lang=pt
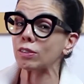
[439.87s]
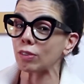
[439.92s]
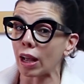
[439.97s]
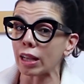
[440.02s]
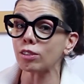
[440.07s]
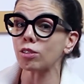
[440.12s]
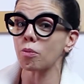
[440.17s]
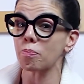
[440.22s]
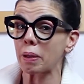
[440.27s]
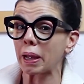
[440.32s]
É
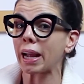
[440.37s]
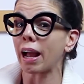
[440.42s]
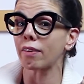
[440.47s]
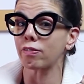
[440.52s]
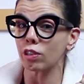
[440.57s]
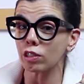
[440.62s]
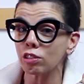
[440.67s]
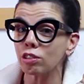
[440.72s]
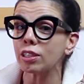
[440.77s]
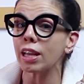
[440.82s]
mais fácil eu
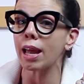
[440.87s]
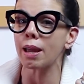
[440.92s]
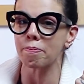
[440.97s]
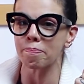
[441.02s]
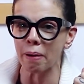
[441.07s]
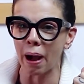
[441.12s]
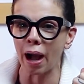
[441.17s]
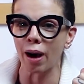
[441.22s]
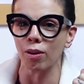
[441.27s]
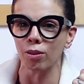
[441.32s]
pegar
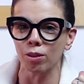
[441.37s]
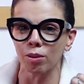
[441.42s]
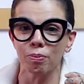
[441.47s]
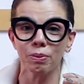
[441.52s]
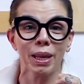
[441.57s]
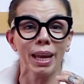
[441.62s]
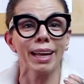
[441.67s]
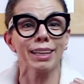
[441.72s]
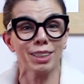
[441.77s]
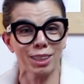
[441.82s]
você,
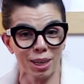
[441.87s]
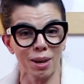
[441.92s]
Paulo,